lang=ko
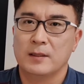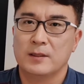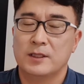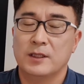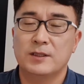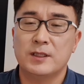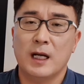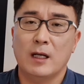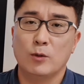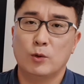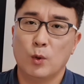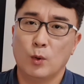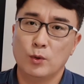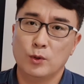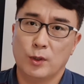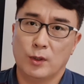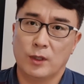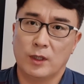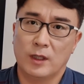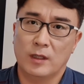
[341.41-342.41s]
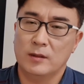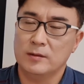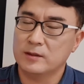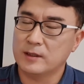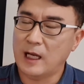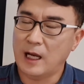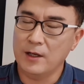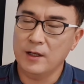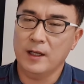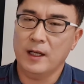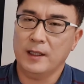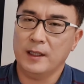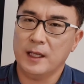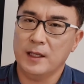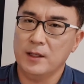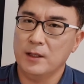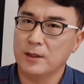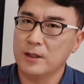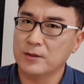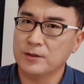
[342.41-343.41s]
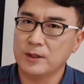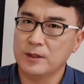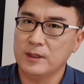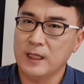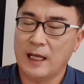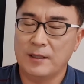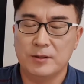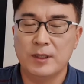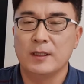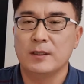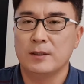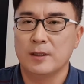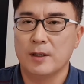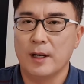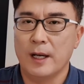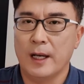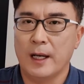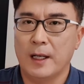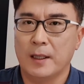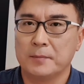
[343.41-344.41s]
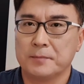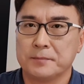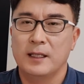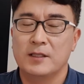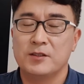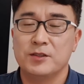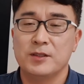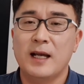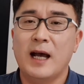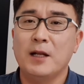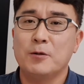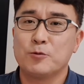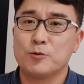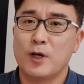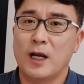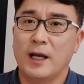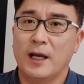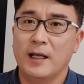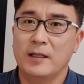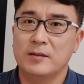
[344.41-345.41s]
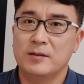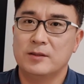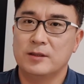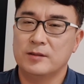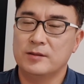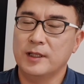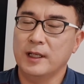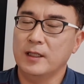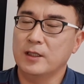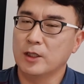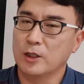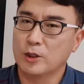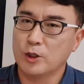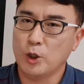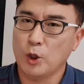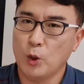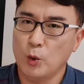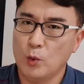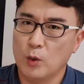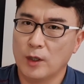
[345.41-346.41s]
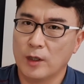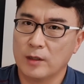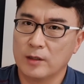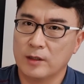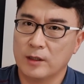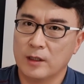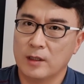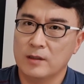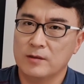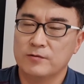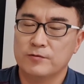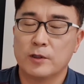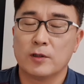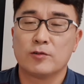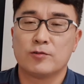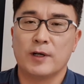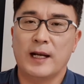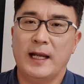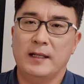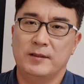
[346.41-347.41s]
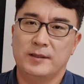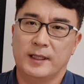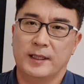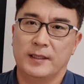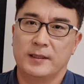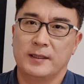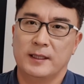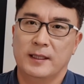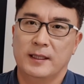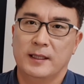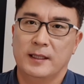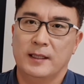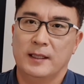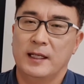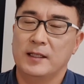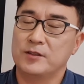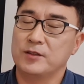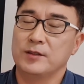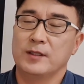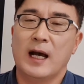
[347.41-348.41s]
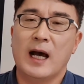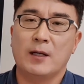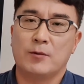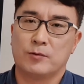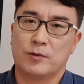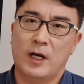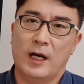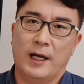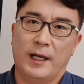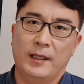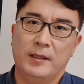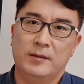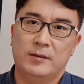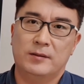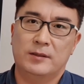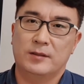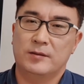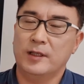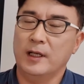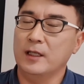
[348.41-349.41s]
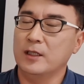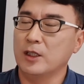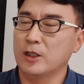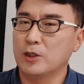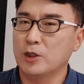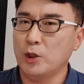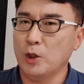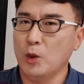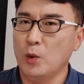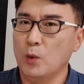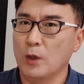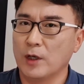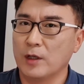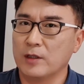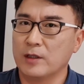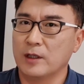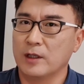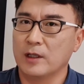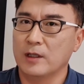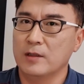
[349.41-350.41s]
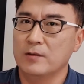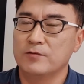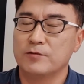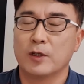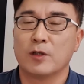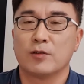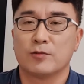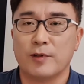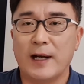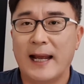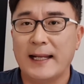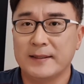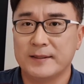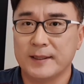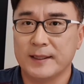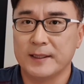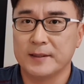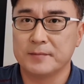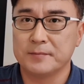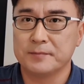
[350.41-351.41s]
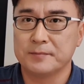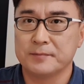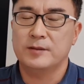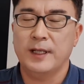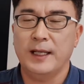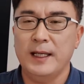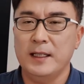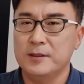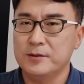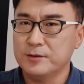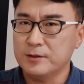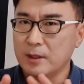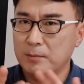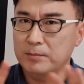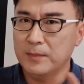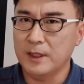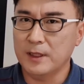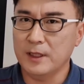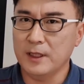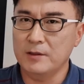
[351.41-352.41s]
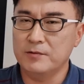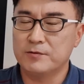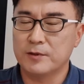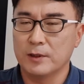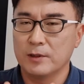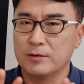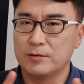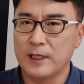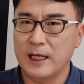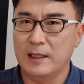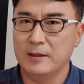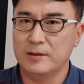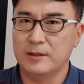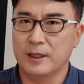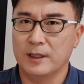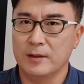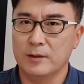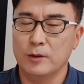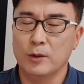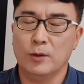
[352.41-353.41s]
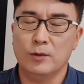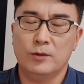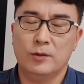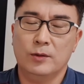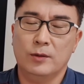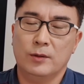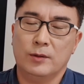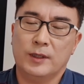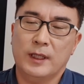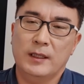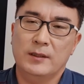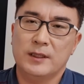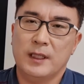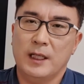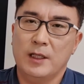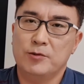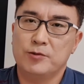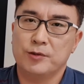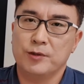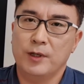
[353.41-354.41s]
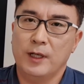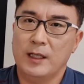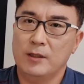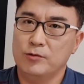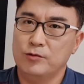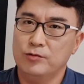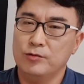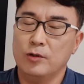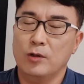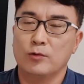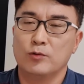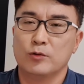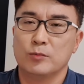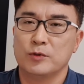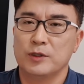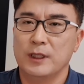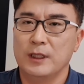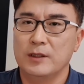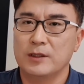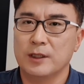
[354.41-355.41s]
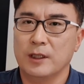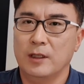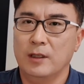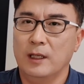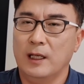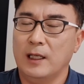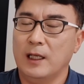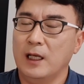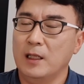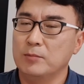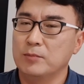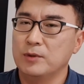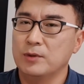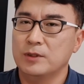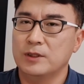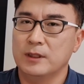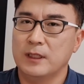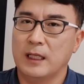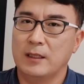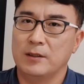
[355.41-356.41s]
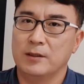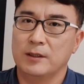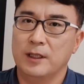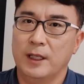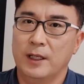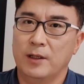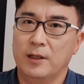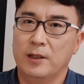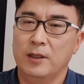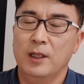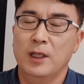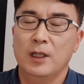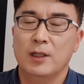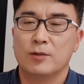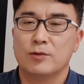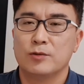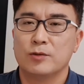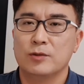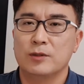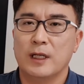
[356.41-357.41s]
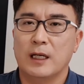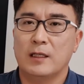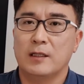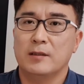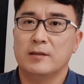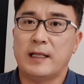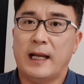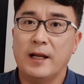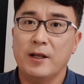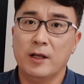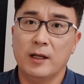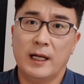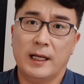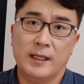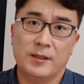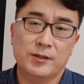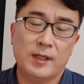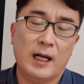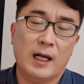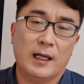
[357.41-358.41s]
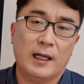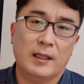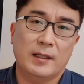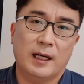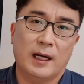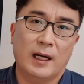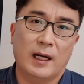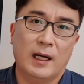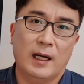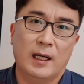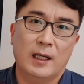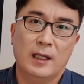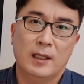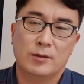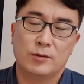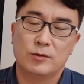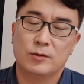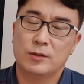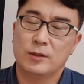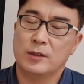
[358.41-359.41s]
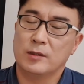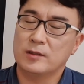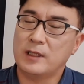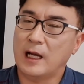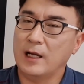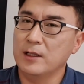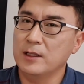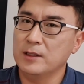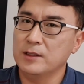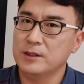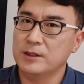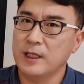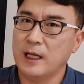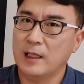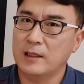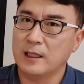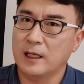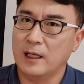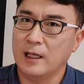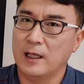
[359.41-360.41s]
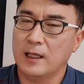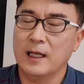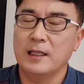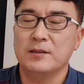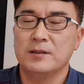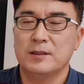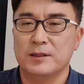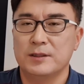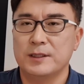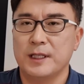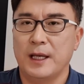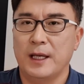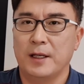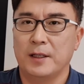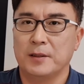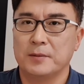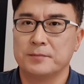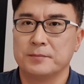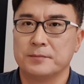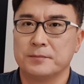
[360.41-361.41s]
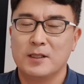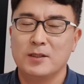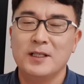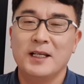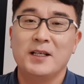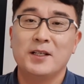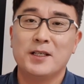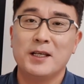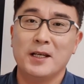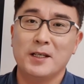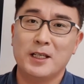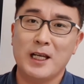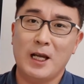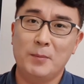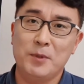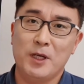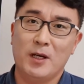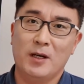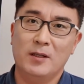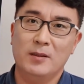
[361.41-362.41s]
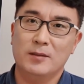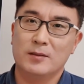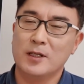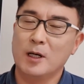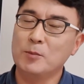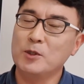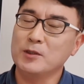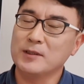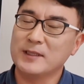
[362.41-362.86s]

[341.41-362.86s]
직장 동료를 당연하게 여겨서는 안 되는 거야. It's not right to take a coworker for granted. It's not right to take a coworker for granted. Take somebody for granted. 이것도 굉장히 중요한 수거 구문이죠. 하나의 뭉치다는데요. 누군가를 당연하게 생각하다, 누구를 당연시하다란 뜻이에요. 그데 이렇게 얘기하면 너무